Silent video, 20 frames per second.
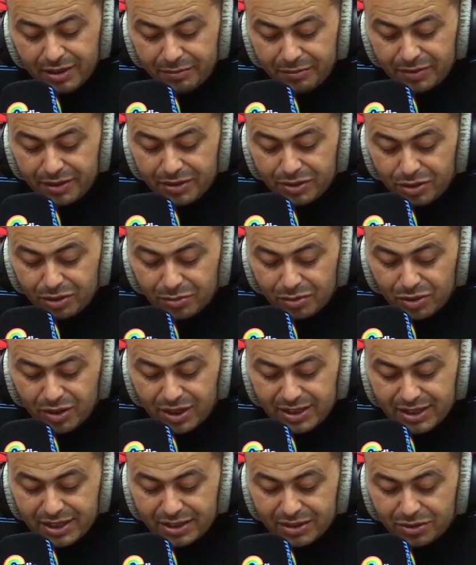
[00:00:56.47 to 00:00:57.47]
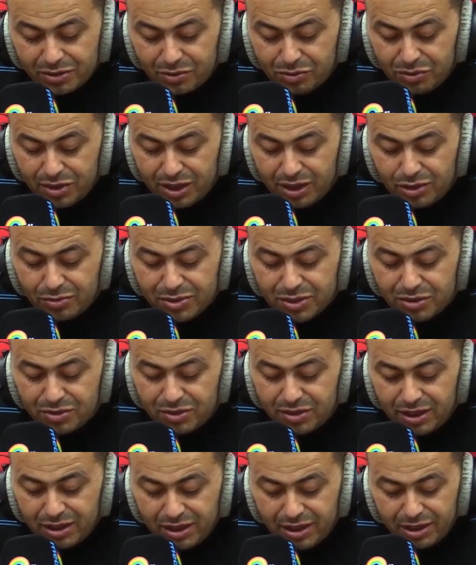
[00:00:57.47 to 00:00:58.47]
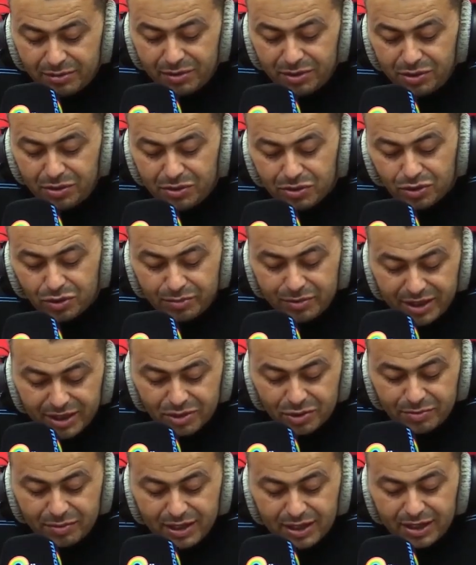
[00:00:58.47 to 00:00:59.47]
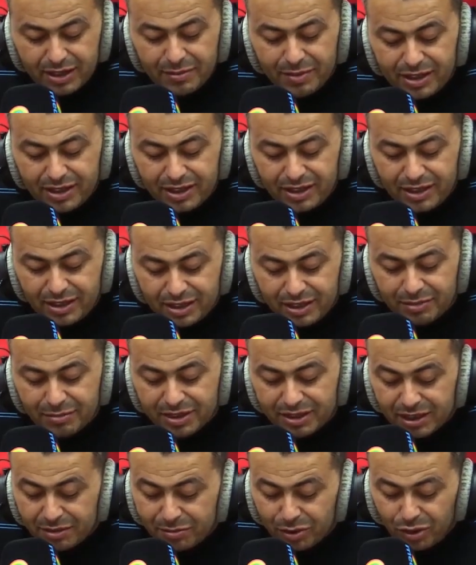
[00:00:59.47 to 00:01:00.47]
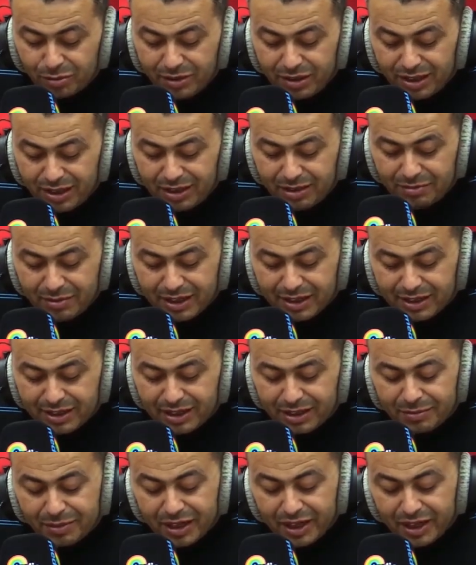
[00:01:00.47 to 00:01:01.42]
منهم رؤساء الدول ومسؤولين بالحكومات وبرلمانيين من ضمنهم المغرب